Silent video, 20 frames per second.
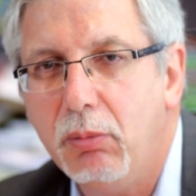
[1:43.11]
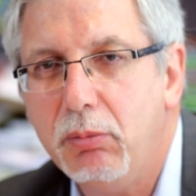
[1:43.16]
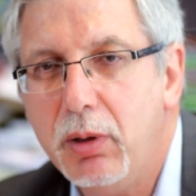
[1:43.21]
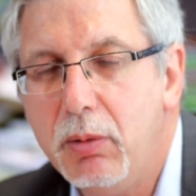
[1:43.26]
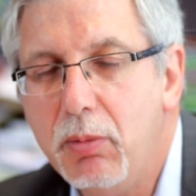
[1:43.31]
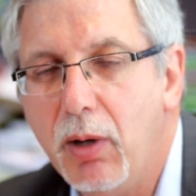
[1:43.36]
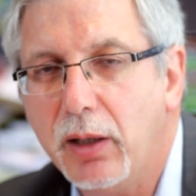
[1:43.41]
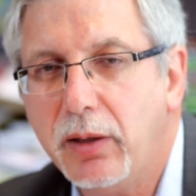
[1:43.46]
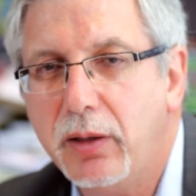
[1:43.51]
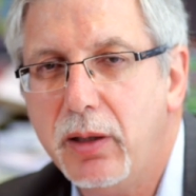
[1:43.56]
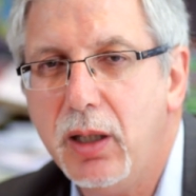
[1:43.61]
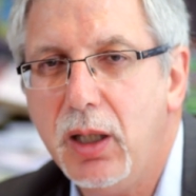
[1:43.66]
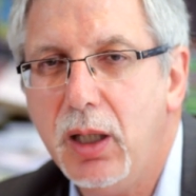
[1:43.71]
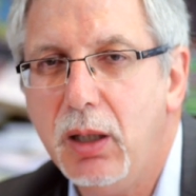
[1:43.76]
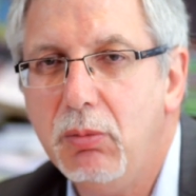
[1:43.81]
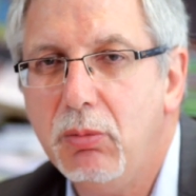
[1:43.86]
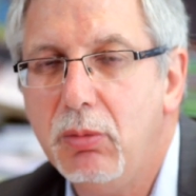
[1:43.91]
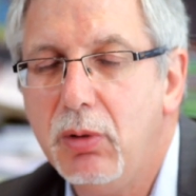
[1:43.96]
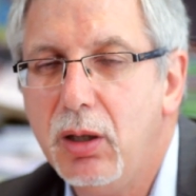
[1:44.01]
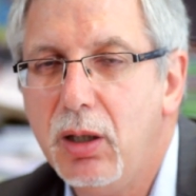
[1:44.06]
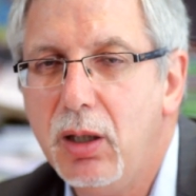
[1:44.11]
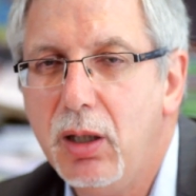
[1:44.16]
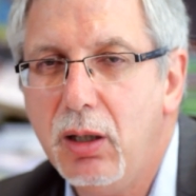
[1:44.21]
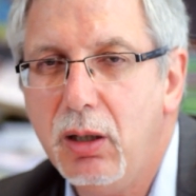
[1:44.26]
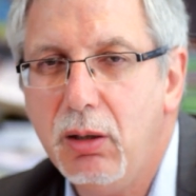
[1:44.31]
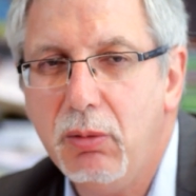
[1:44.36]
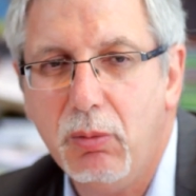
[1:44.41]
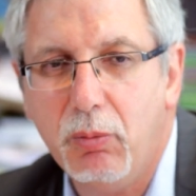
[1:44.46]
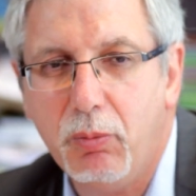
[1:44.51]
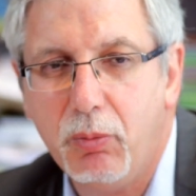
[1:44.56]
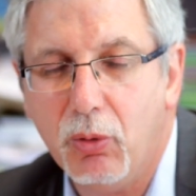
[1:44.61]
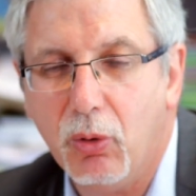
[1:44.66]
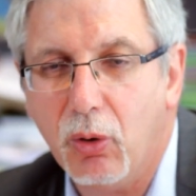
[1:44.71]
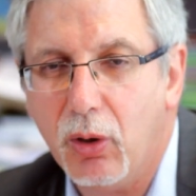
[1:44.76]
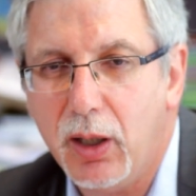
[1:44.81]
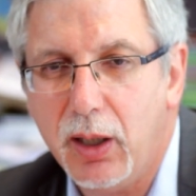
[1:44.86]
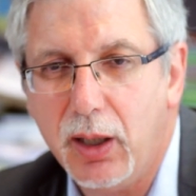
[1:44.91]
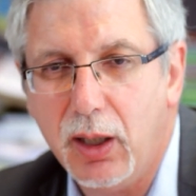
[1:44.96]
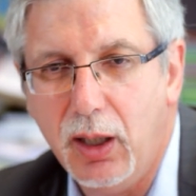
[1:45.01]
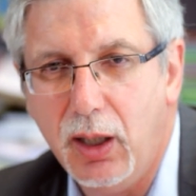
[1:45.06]
Be My Team, ni
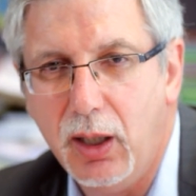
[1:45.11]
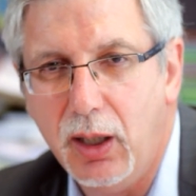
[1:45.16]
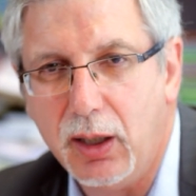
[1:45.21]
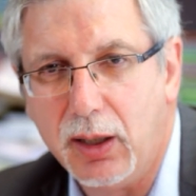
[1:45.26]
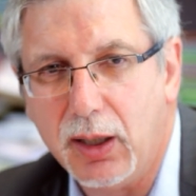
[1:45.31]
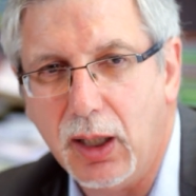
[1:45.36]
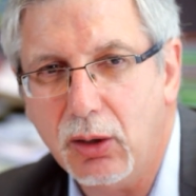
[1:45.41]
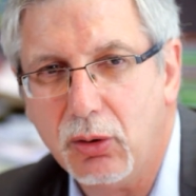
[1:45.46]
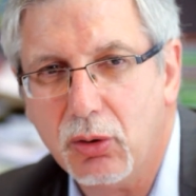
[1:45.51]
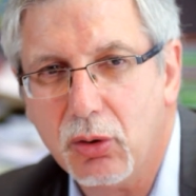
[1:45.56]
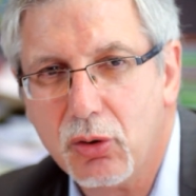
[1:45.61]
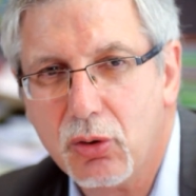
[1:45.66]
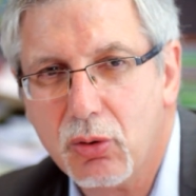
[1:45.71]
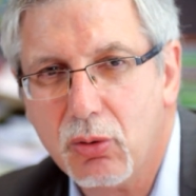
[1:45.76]
pour les, quelques